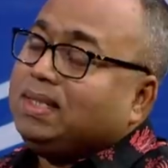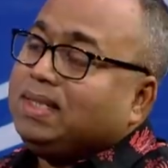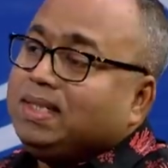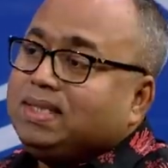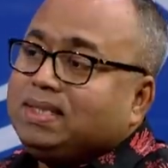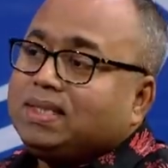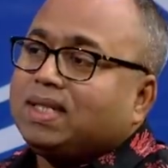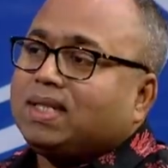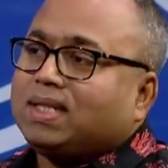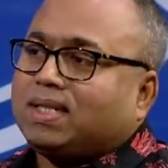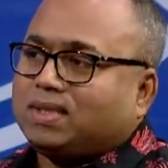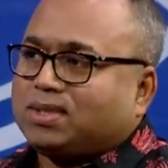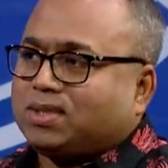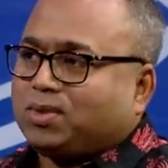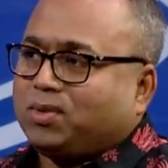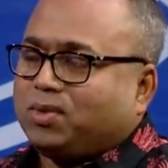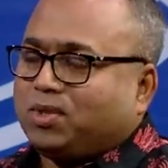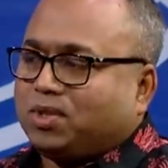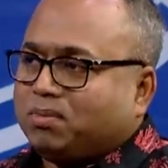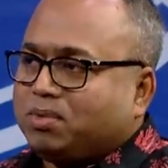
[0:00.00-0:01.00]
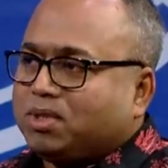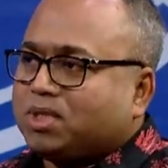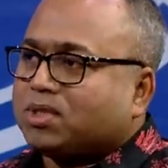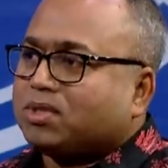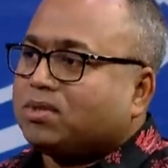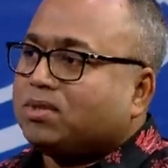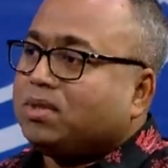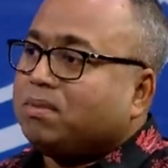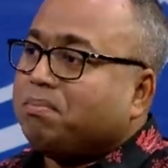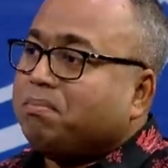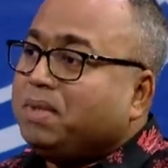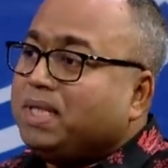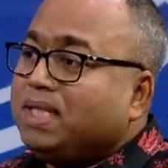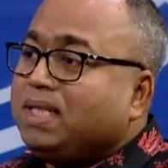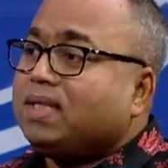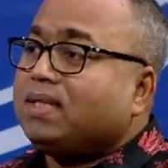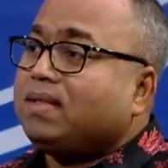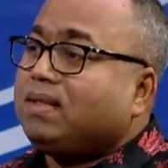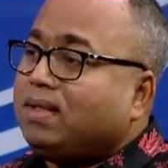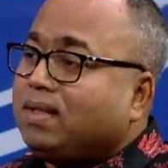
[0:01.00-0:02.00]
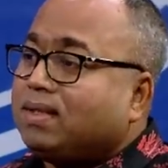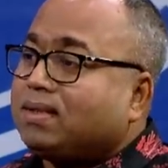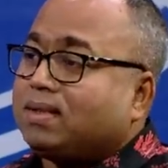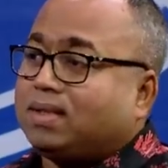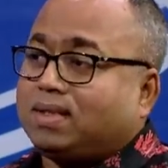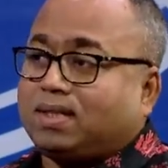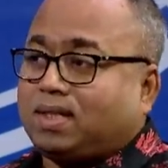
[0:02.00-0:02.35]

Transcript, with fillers: নিজের কাজ করতে বিশেষ করে মিডিয়া রিলেটেড